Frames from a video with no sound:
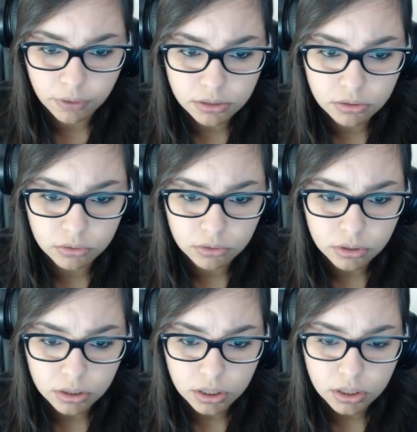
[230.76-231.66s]
que eu faço?
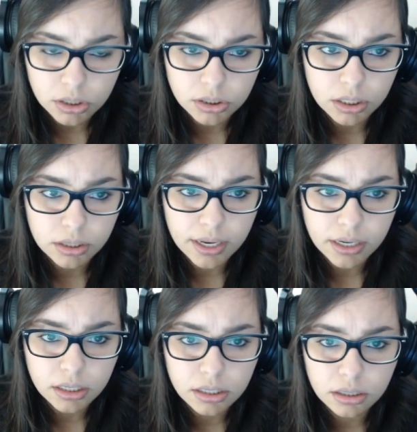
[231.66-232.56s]

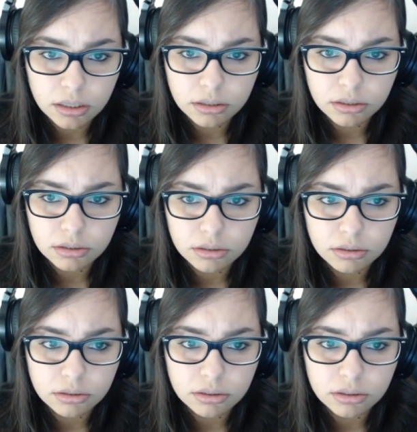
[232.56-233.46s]
Generic.
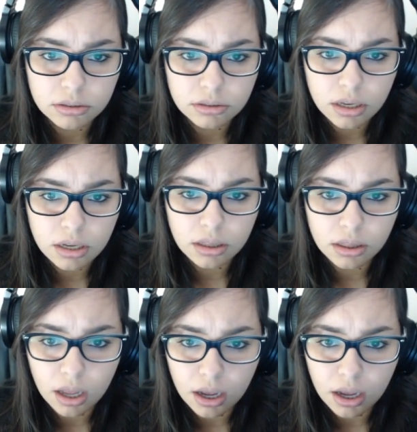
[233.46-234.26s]
Sei